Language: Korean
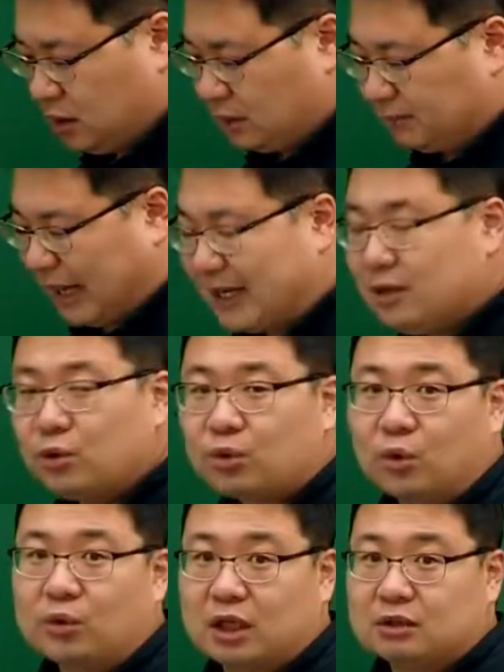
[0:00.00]

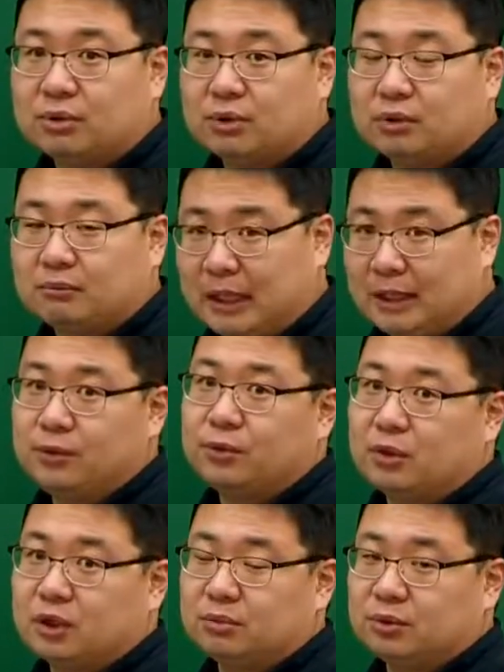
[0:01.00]
만료로라는 표현.
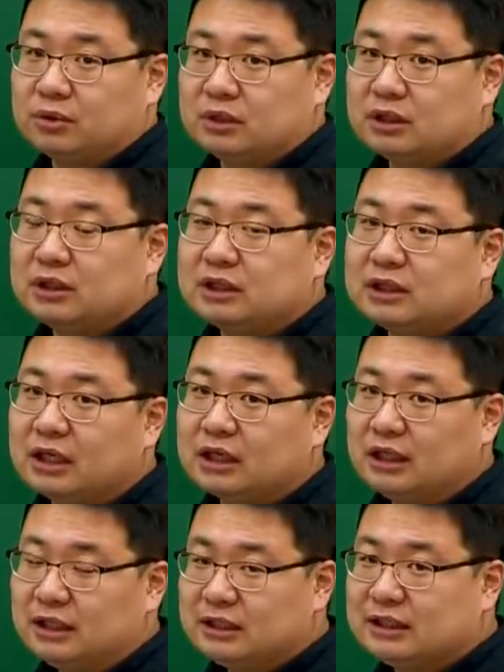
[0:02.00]
만료로라는 표현. 즉
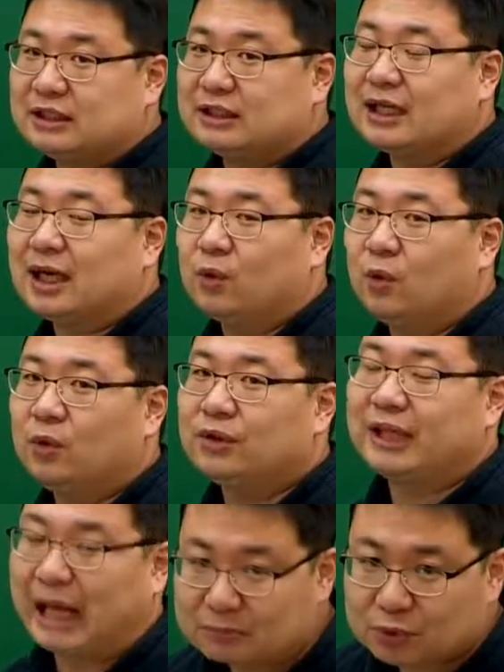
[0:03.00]
그날이 지나고
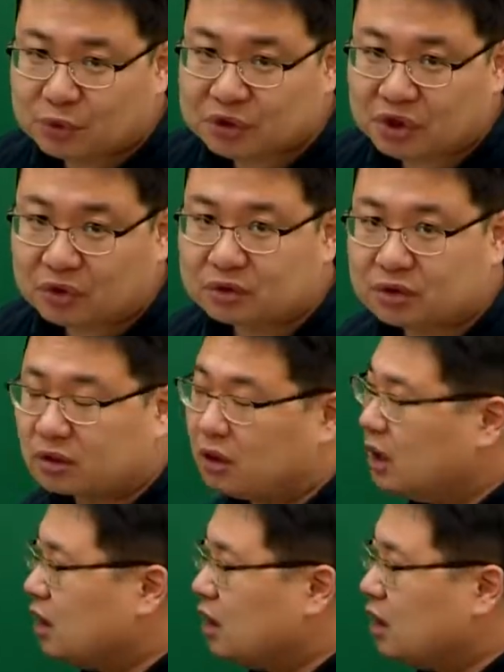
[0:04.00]
남으로써. 그렇죠?